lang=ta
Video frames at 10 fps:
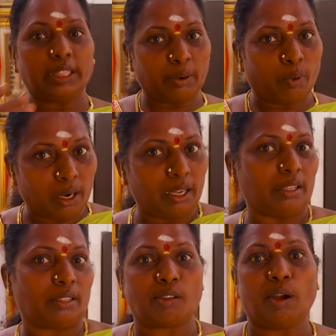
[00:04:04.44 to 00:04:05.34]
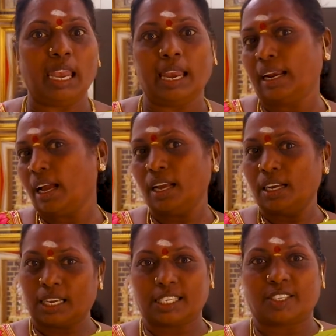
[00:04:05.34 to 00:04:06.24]
ஒருத்தர் சொல்லலைன்னா
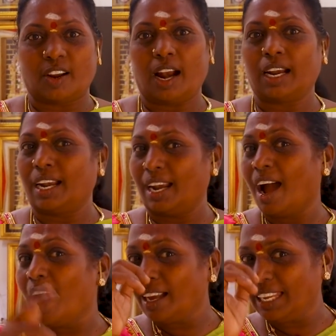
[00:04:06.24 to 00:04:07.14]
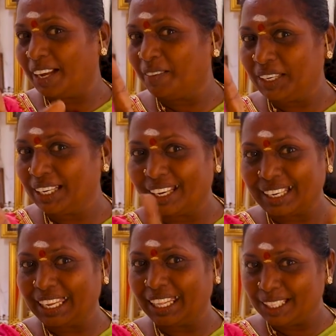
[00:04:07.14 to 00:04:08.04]
கஷ்டம் ஆனால் நான் எங்கள்
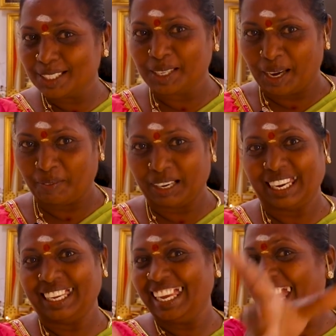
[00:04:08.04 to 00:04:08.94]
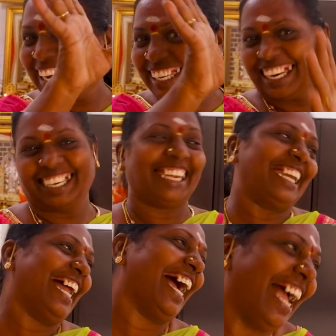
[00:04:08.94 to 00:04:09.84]
வீட்டுக்கார்ட்ட எதையும் சொல்ல மாட்டேன் ஏன்னு
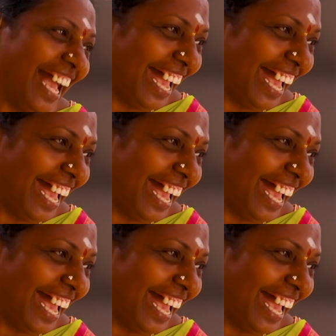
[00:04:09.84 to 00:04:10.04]
கேட்டிங்கன்னா